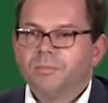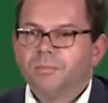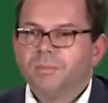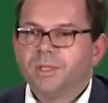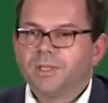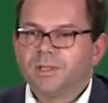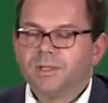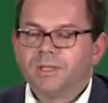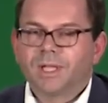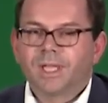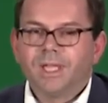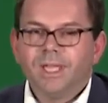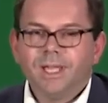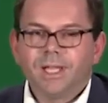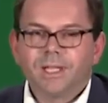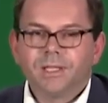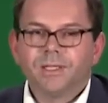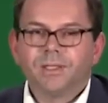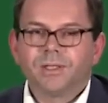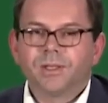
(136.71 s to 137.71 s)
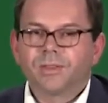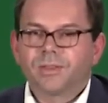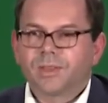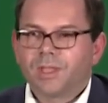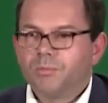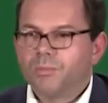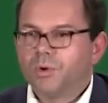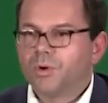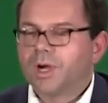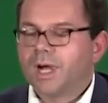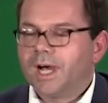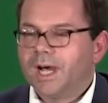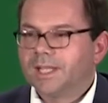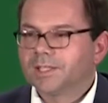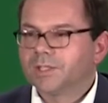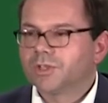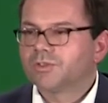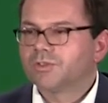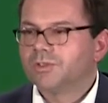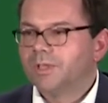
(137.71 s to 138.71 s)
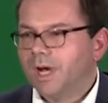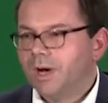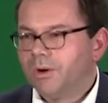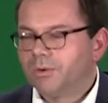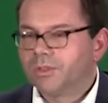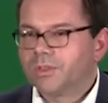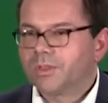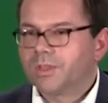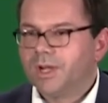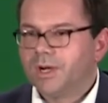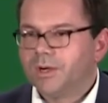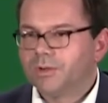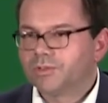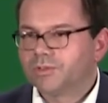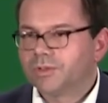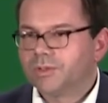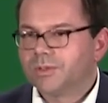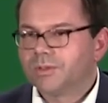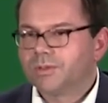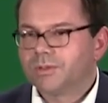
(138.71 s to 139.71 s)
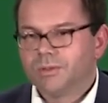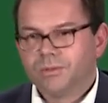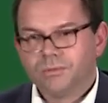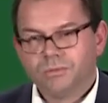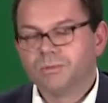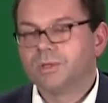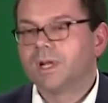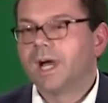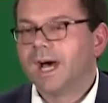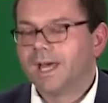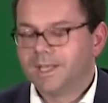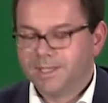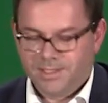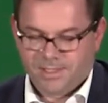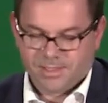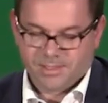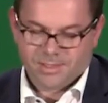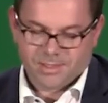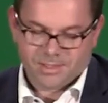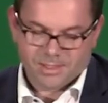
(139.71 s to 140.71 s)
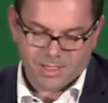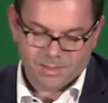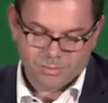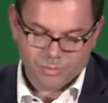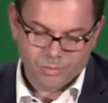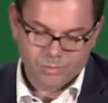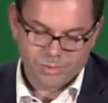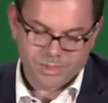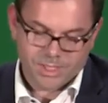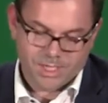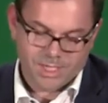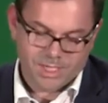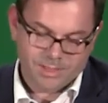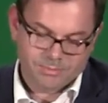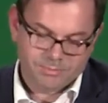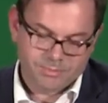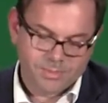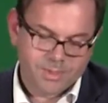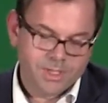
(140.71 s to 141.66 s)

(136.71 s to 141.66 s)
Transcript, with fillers: mit den Regeln des demokratischen Austausches nun gar nichts am Hut haben.